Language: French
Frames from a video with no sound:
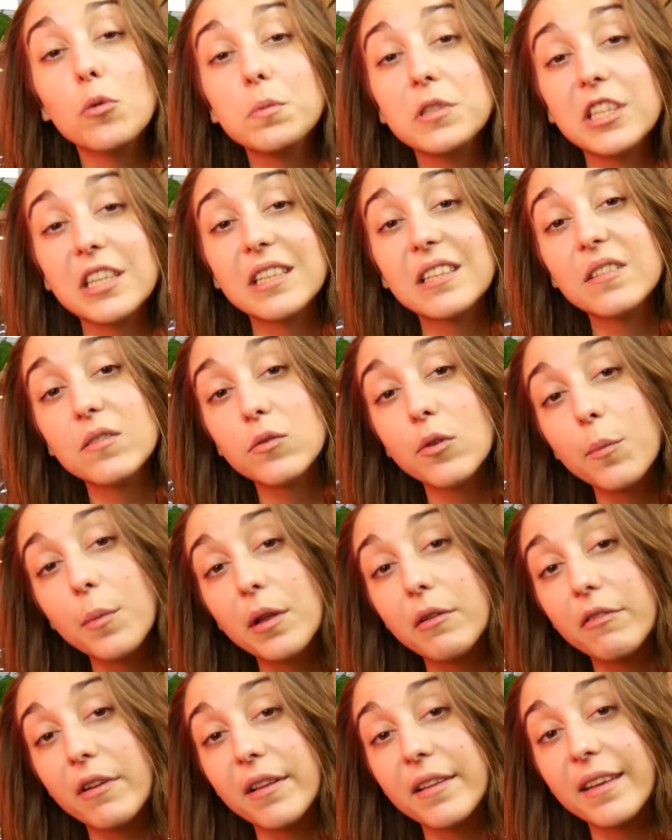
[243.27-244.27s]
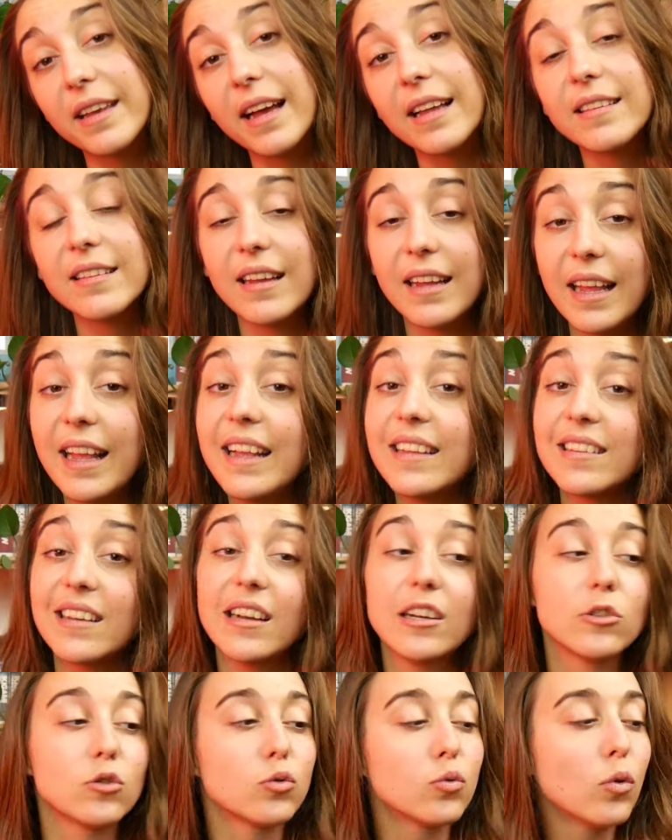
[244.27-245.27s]
objectif 2024, être
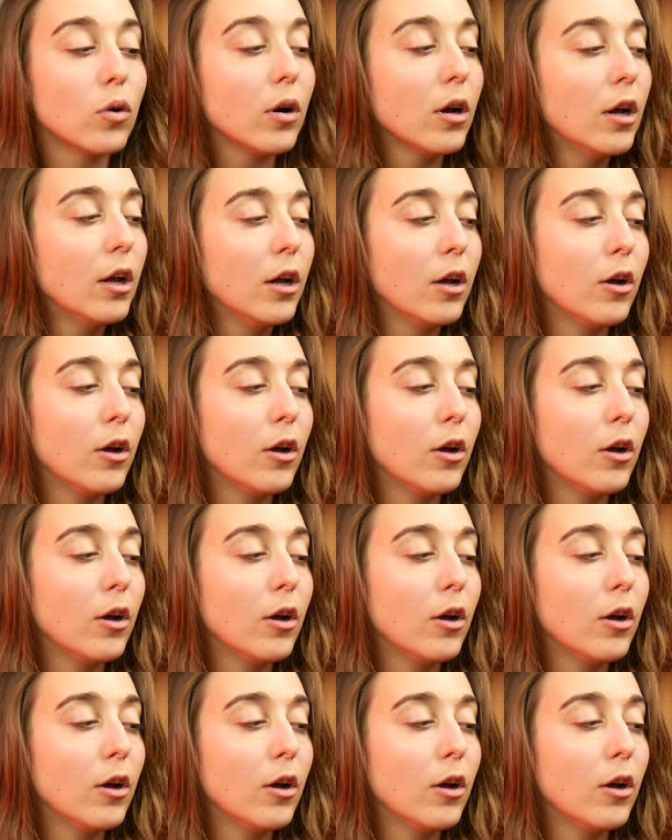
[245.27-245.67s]
à jour.